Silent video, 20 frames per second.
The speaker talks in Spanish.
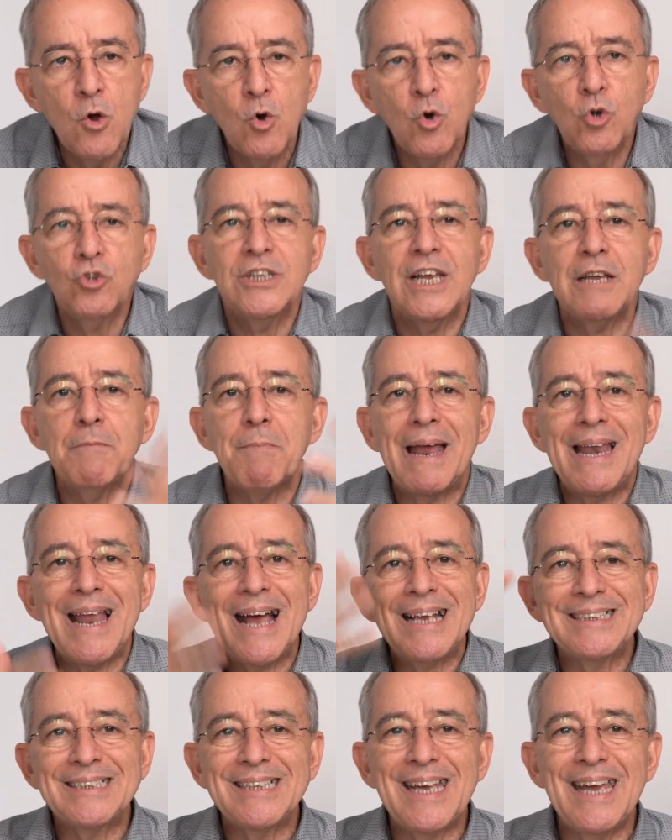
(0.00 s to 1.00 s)
un
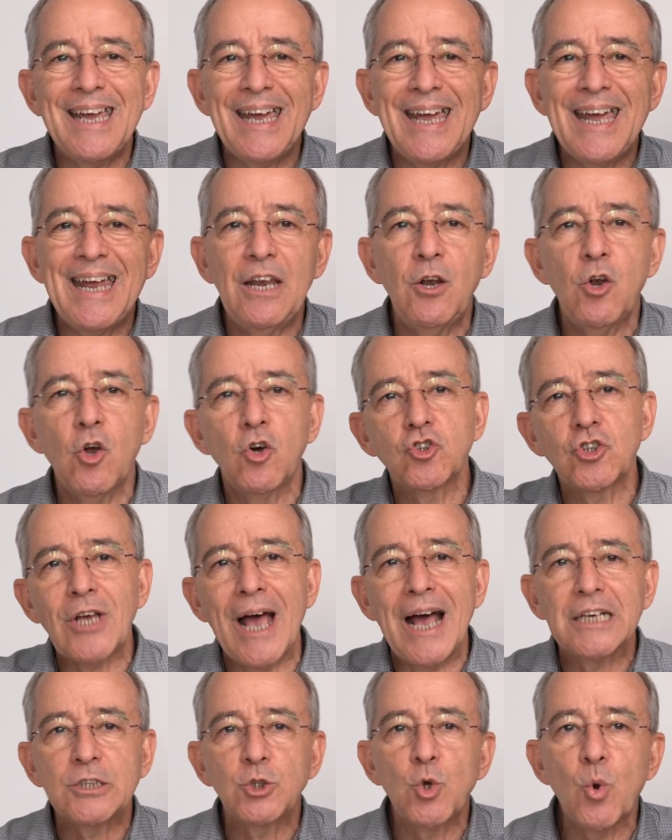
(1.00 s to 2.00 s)
desbalance en los
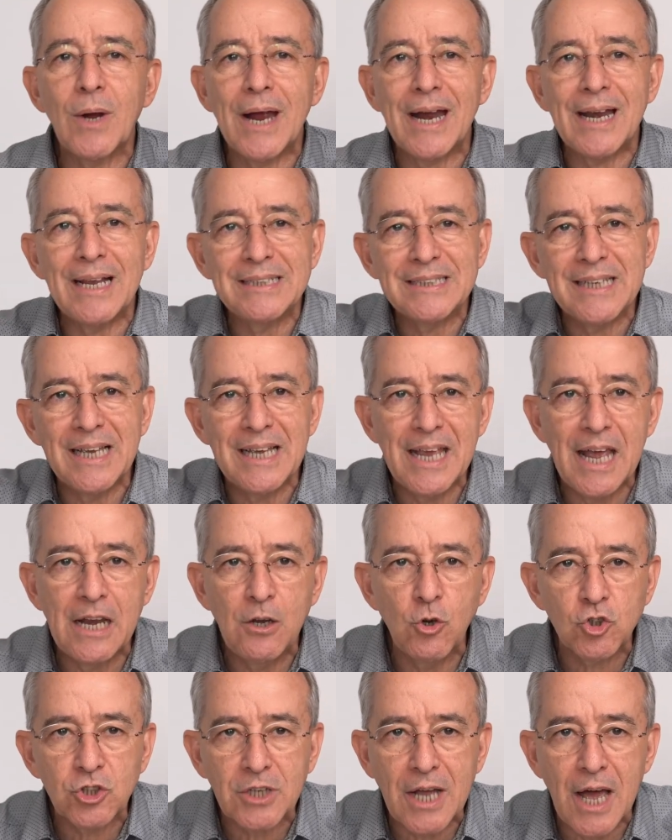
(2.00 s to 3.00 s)
azúcares y en
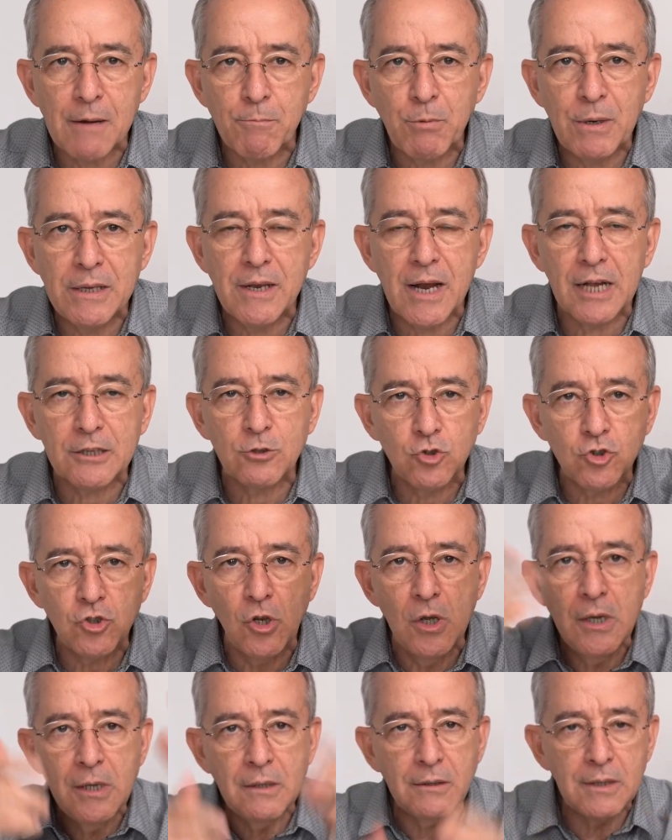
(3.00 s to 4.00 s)
los carbohidratos
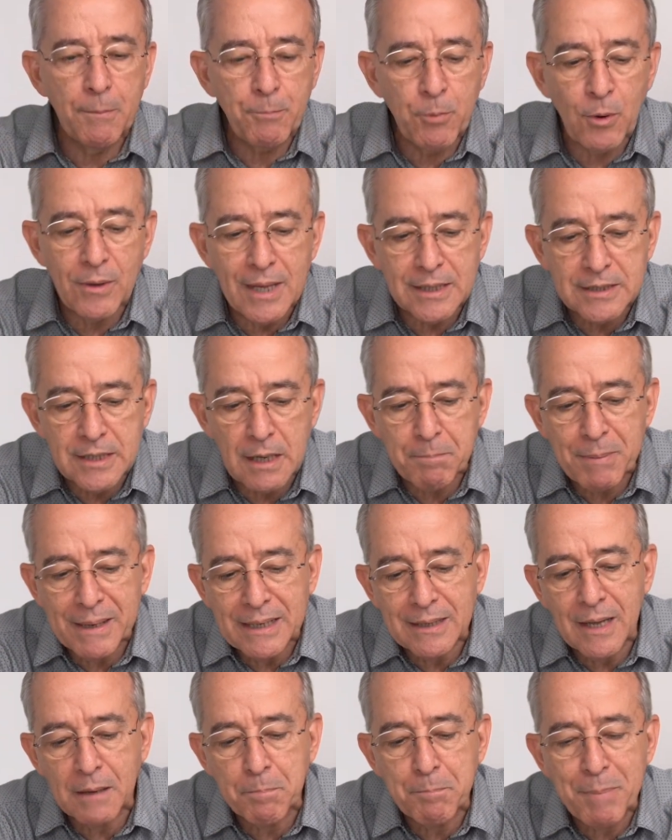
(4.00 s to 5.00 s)
te puede hacer
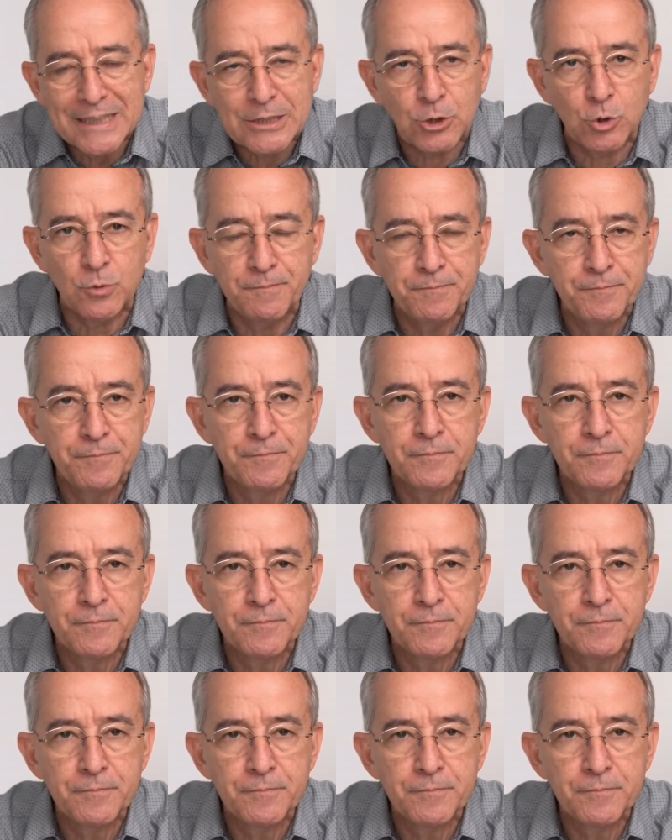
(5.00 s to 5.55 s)
perder peso.